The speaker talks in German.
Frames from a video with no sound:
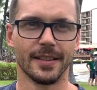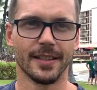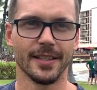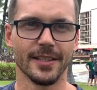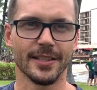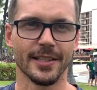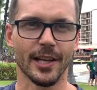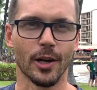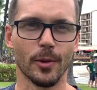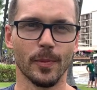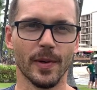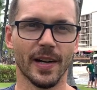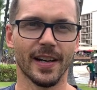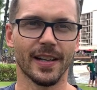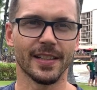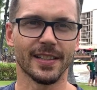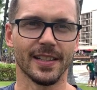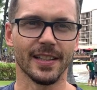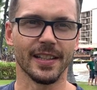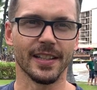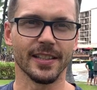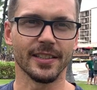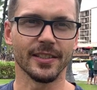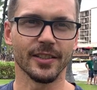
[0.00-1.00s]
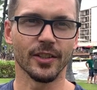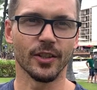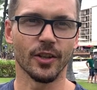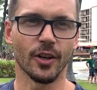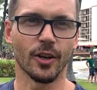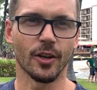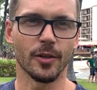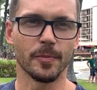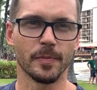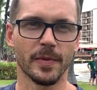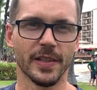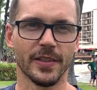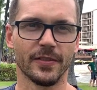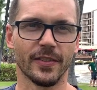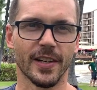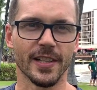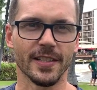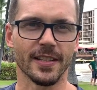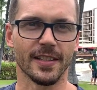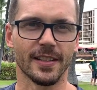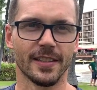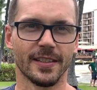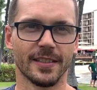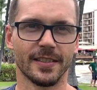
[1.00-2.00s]
Saubere Athleten kochen mit
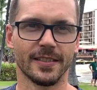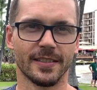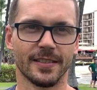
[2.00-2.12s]
Wasser.